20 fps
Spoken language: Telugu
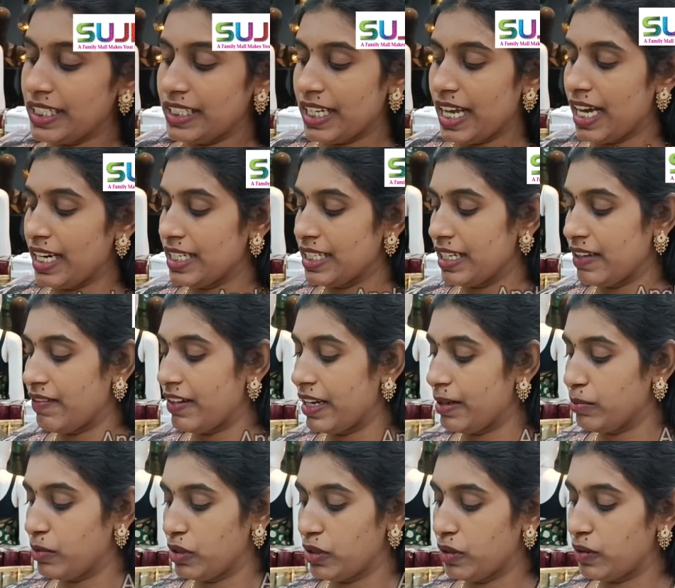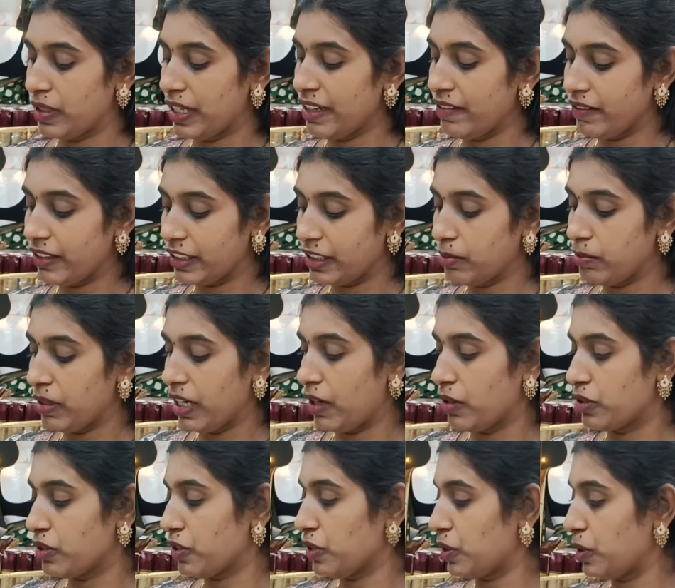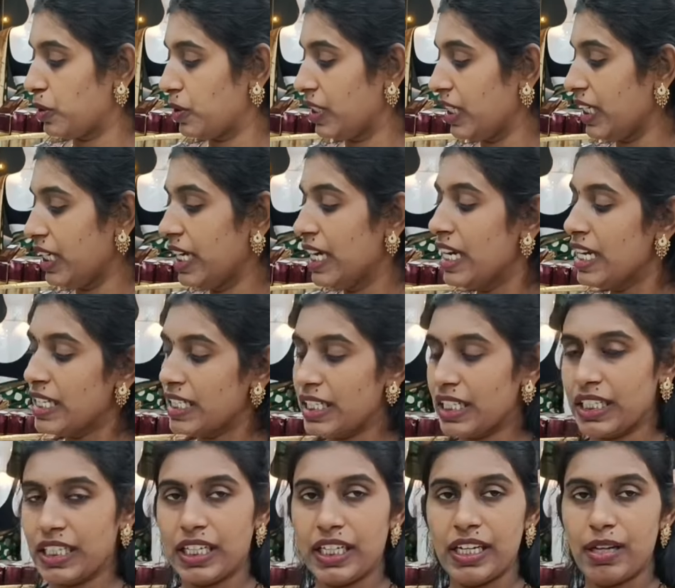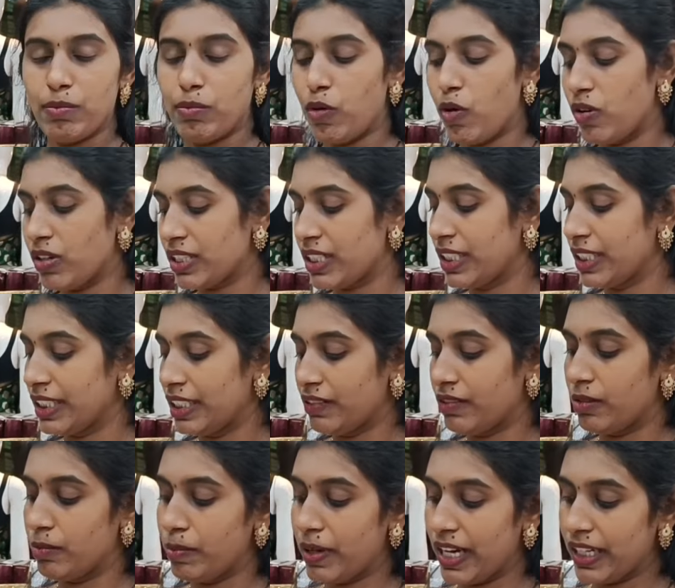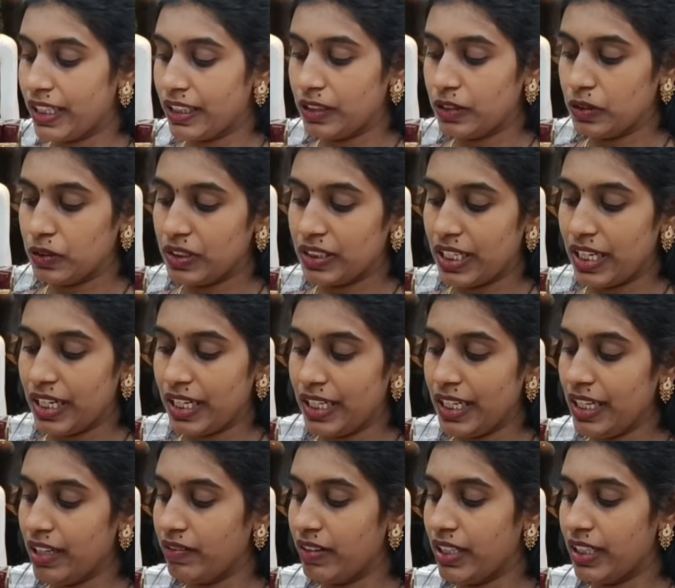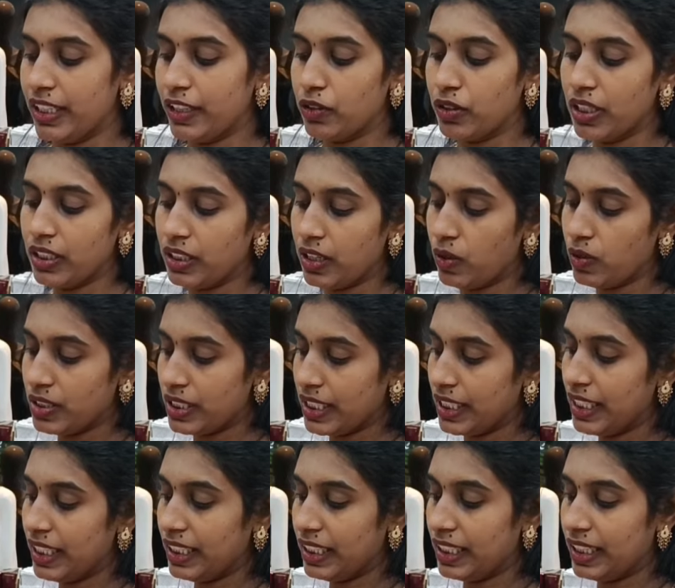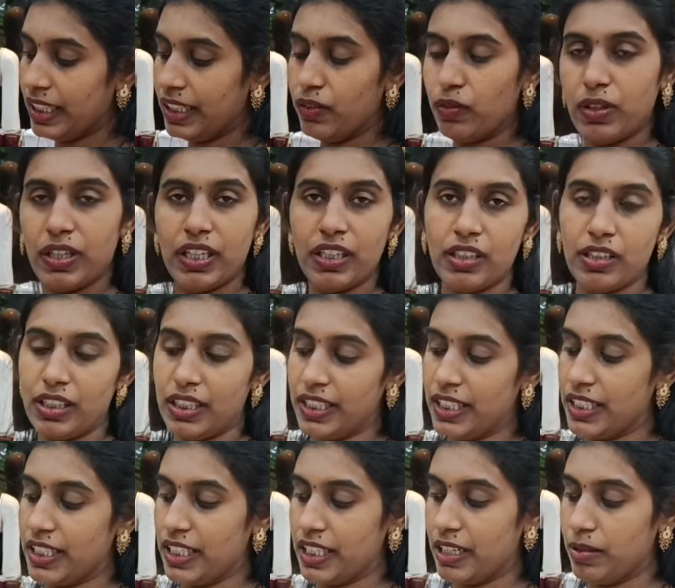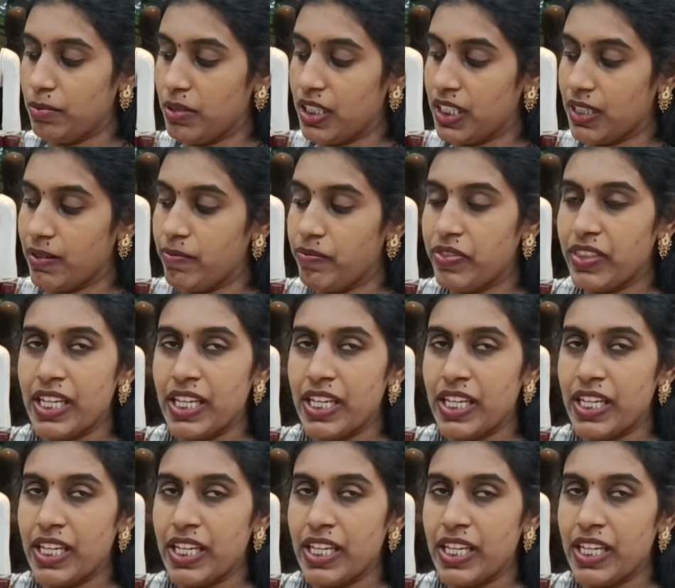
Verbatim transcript: త్రీ శారీస్ అవైలబుల్లో ఉన్నాయి విత్ బ్లౌజ్ వస్తుంది చక్కగా ఇలా బాక్స్ అండ్ కవర్ ప్యాకింగ్ వస్తాయండి ఇవన్నీ కూడా థౌజండ్కి త్రీ ఉన్న కలెక్షన్ అనమాట